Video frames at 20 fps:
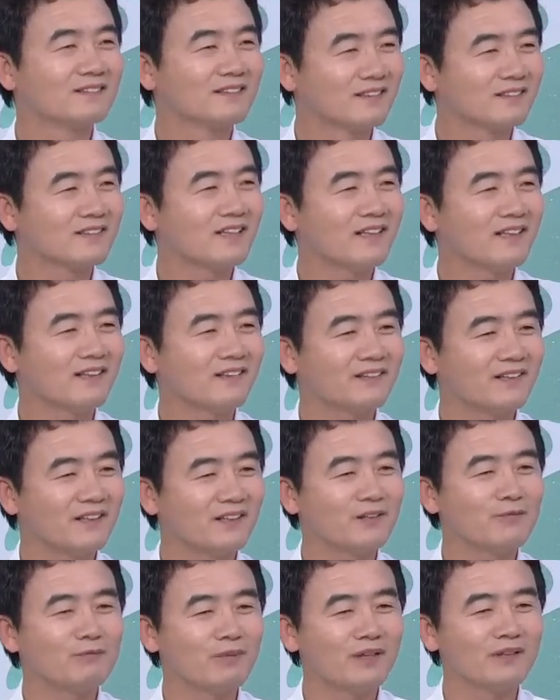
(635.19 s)
정당했다
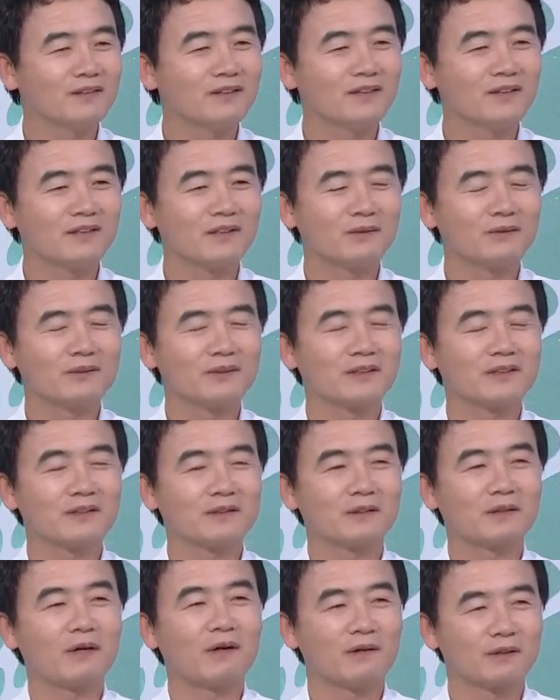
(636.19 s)
이런 판결이
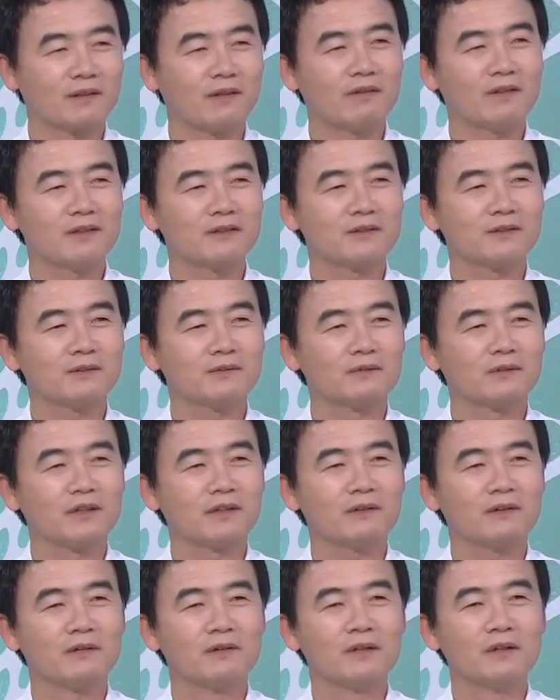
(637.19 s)
나오니까 당,
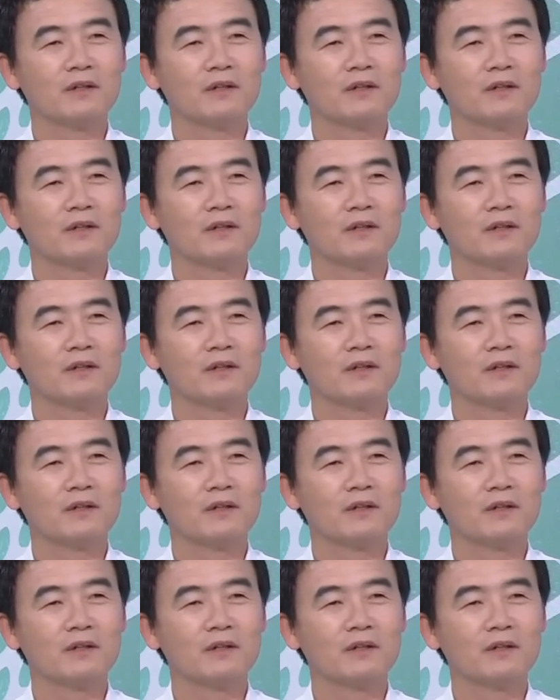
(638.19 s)
당황스러운데요.